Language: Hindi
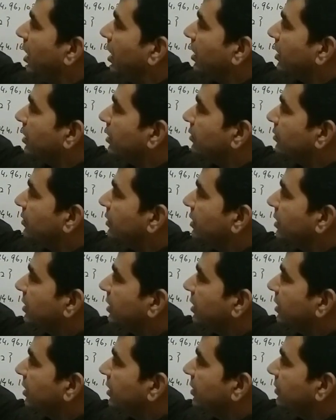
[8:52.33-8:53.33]
अगर बी
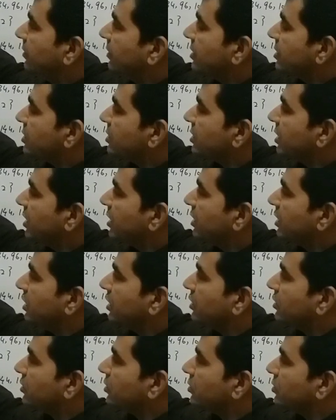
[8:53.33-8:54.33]
के इवेंट्स
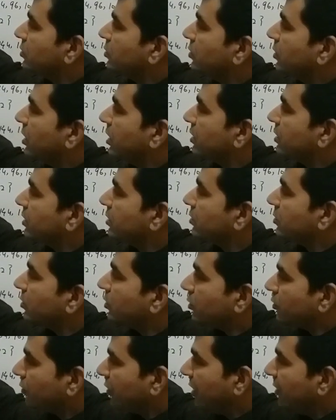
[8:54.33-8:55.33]
चाहिए तो टू हंड्रेड
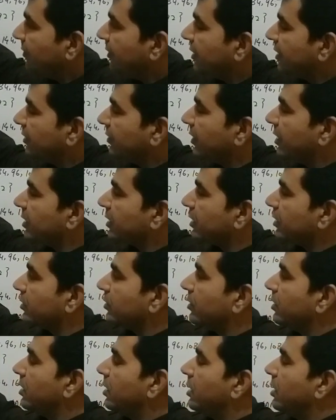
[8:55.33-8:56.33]
को ट्वेल्व पे डिवाइड करो